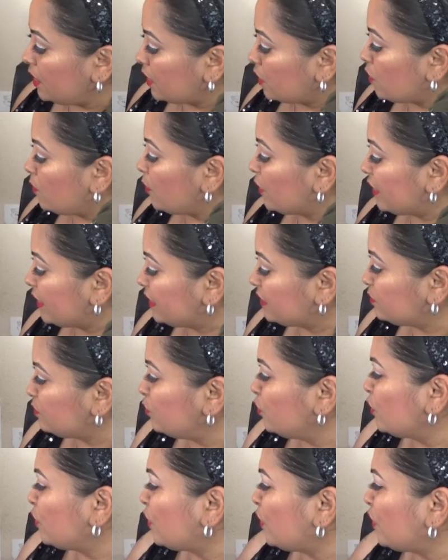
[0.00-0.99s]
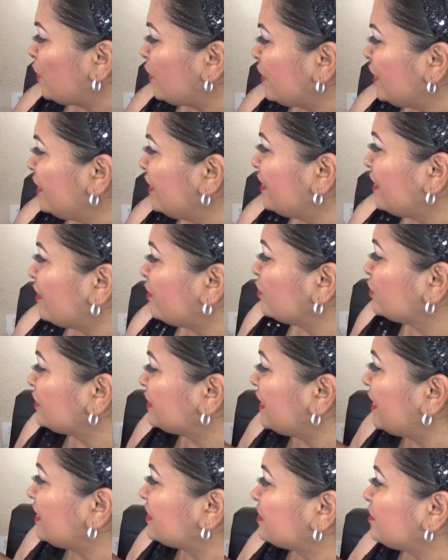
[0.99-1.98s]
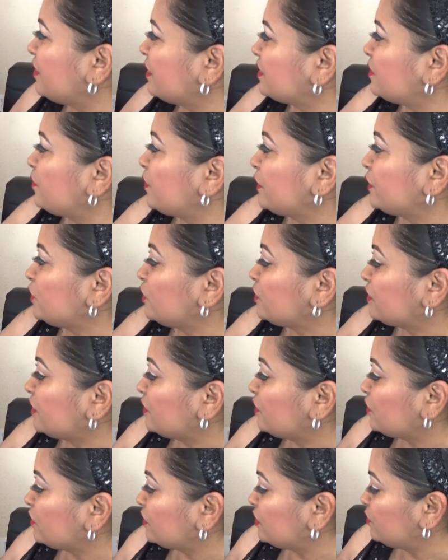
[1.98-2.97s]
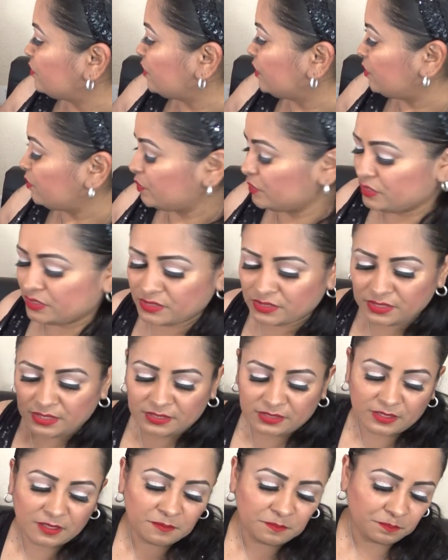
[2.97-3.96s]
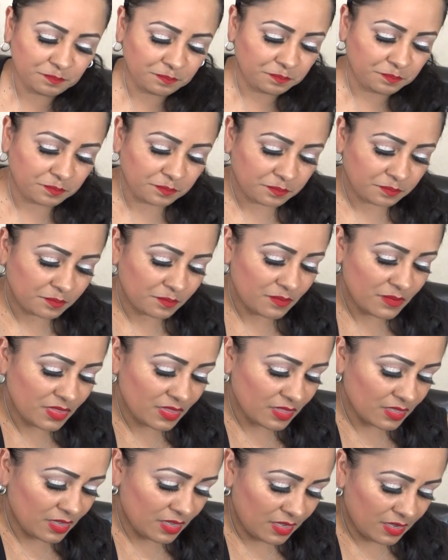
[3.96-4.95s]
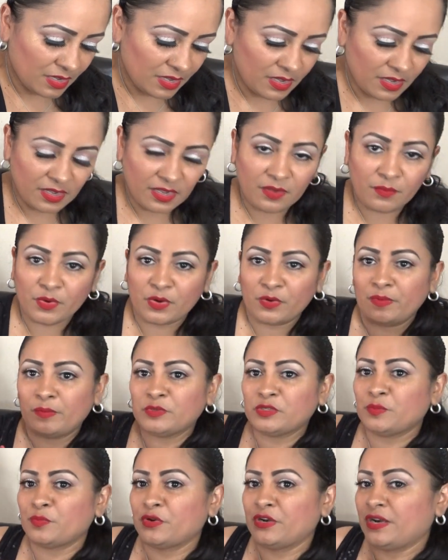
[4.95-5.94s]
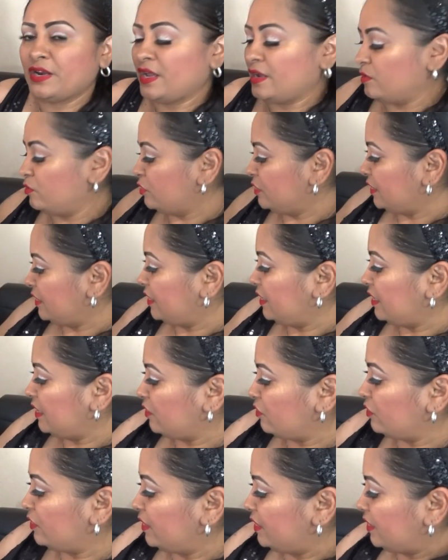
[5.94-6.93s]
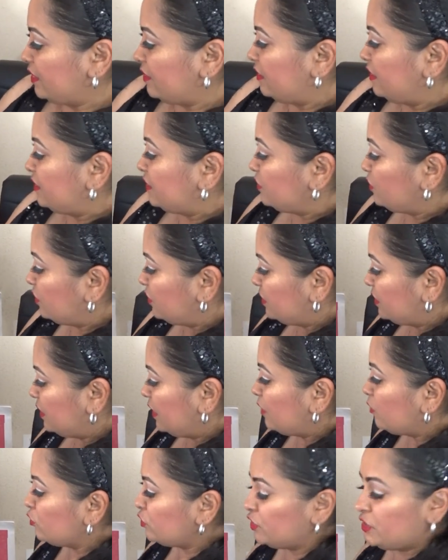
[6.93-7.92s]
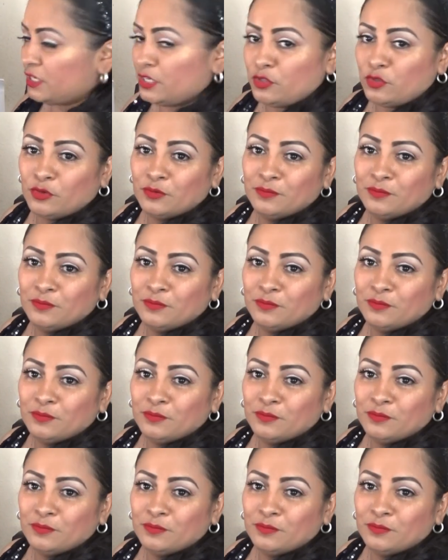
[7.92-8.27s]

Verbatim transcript: como que es muy colorida, no sé, se me hace preciosa. Entonces, bueno, pues es esa. Y bueno, vamos a poner a Angus aquí al lado de ella. Les digo, Angus chiquito.